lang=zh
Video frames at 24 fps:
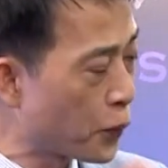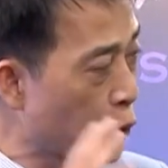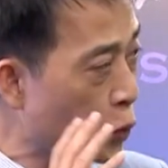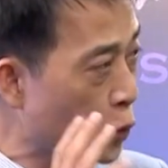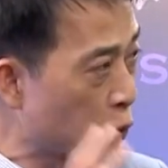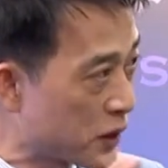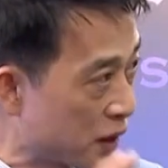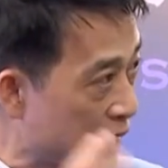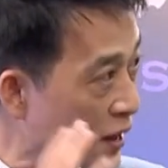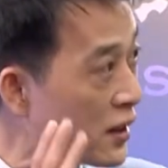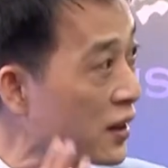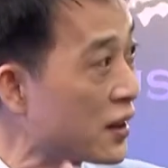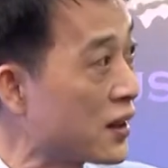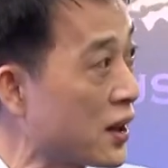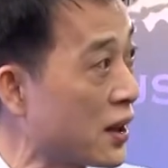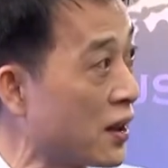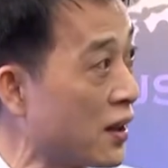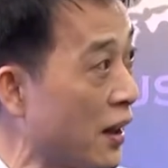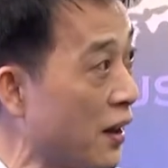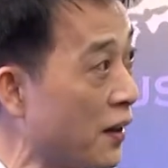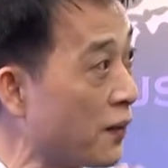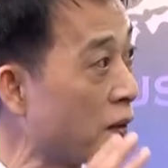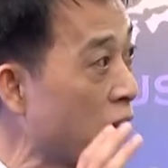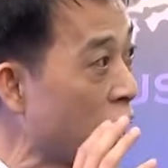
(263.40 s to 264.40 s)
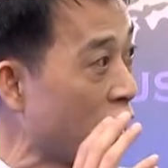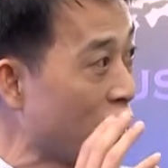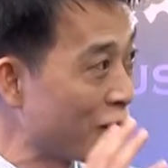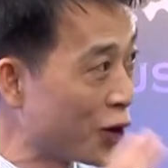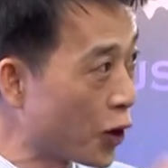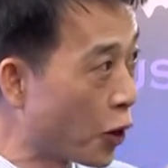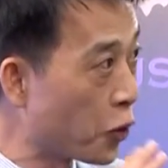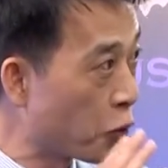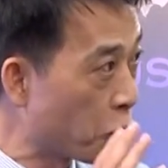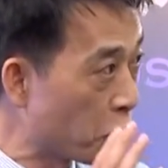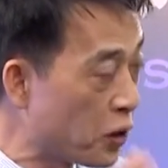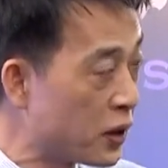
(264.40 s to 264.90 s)
不如之前
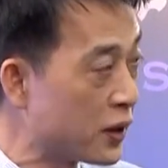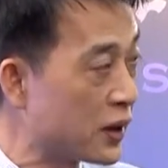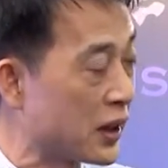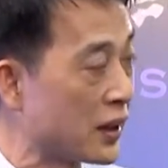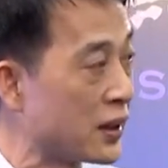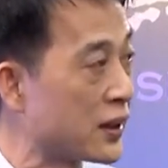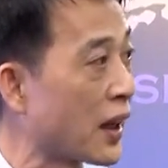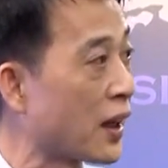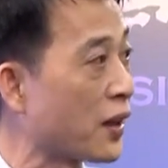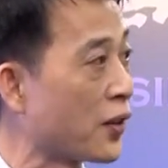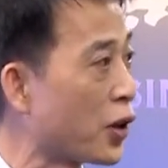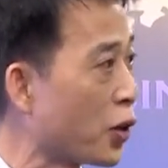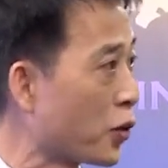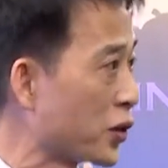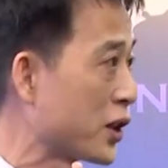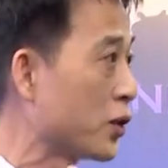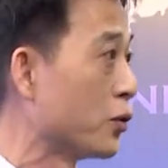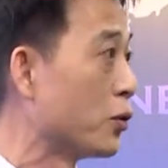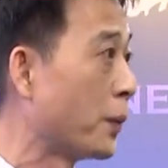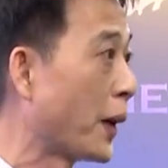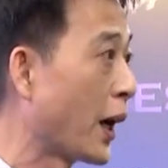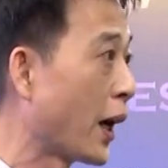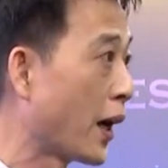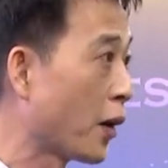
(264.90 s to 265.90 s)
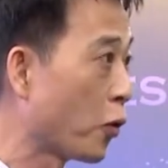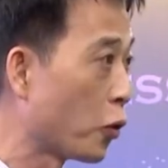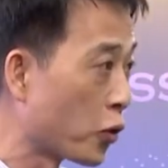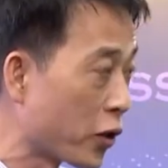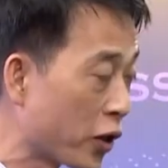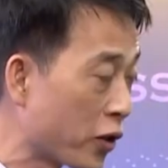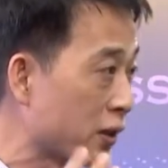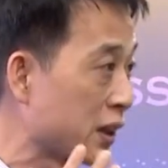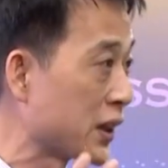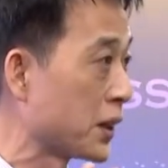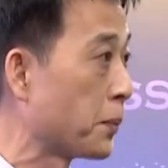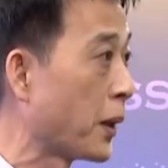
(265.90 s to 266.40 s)
优于预期这样六十五趴
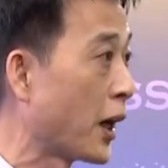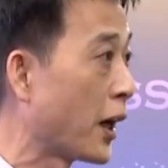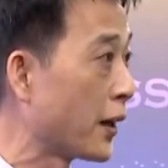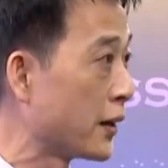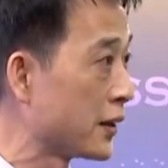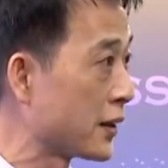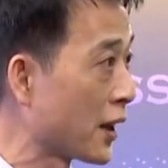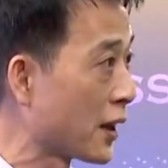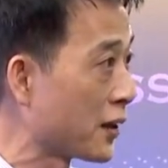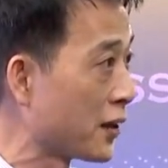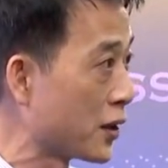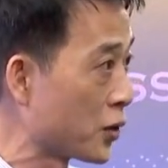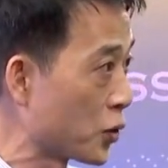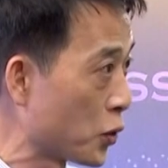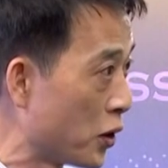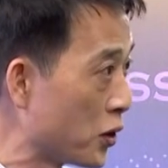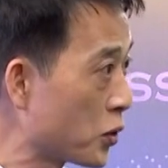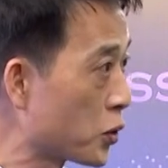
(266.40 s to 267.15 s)
或六十趴以上的